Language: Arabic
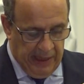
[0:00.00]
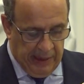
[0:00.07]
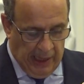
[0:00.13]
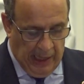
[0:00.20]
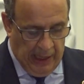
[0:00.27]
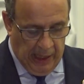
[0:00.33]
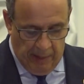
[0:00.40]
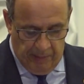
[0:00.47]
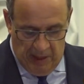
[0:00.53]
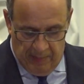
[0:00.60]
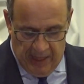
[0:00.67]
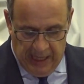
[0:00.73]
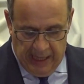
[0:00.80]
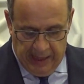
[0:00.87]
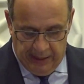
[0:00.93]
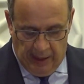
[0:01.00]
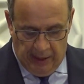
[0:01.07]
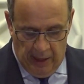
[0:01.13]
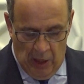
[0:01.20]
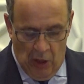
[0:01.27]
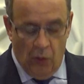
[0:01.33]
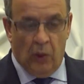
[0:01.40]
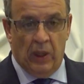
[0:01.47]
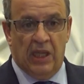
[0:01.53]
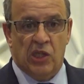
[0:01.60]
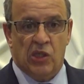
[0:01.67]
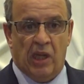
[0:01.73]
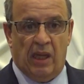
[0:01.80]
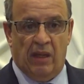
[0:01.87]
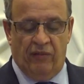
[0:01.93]
يتعلق بالمخاطر
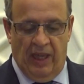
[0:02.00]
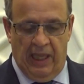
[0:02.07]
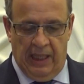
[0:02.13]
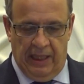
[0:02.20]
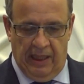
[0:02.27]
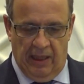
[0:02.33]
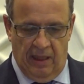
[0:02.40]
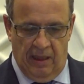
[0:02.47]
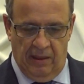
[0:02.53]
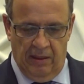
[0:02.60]
والإشراف عليها